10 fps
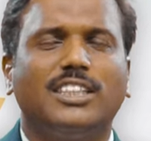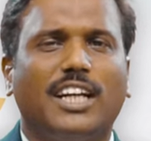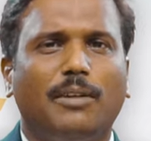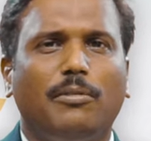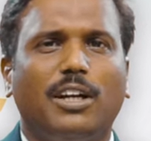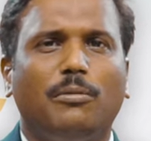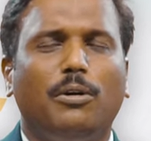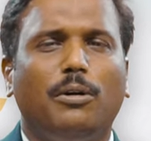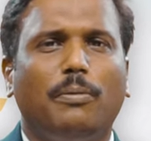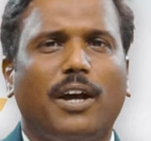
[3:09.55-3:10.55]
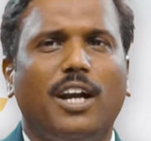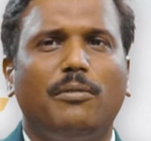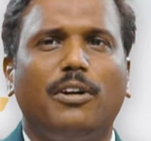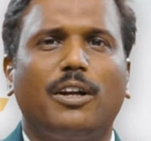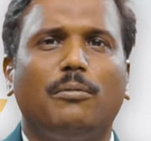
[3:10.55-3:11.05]
சட்டமன்றமோ
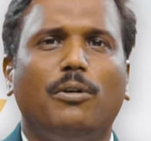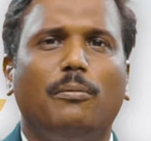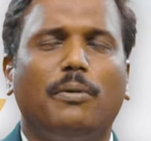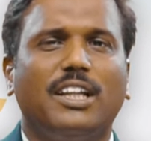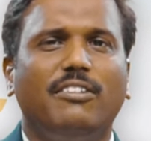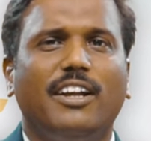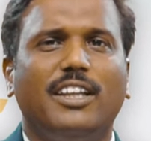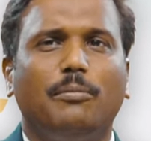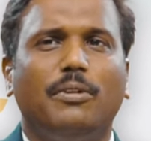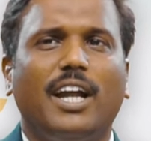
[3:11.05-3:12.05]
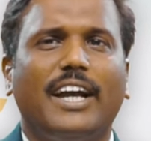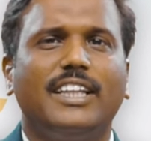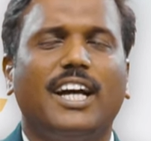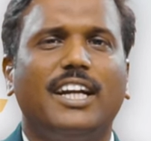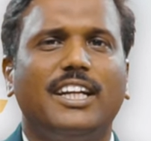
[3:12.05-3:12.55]
பாராளுமன்றமோ பதவி ஏற்ற பின்
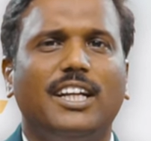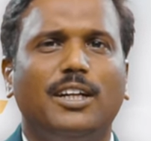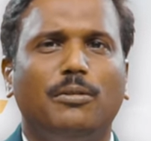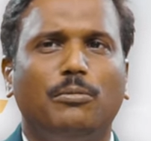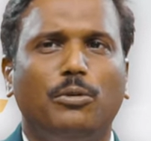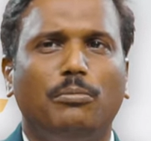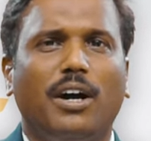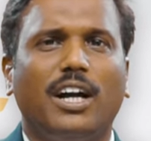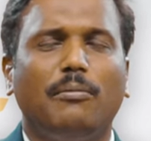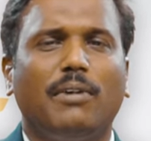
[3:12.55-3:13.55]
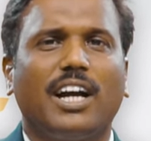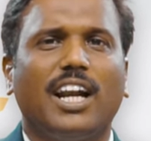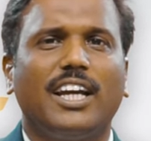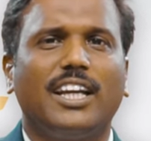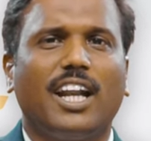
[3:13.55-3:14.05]
ஐந்து ஆண்டுகளுக்கு முன்பாக
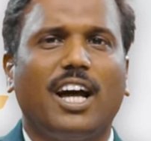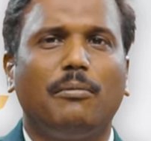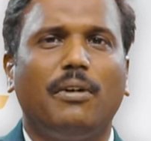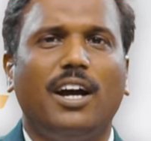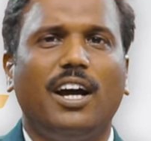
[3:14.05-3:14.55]
மக்களாகிய நாம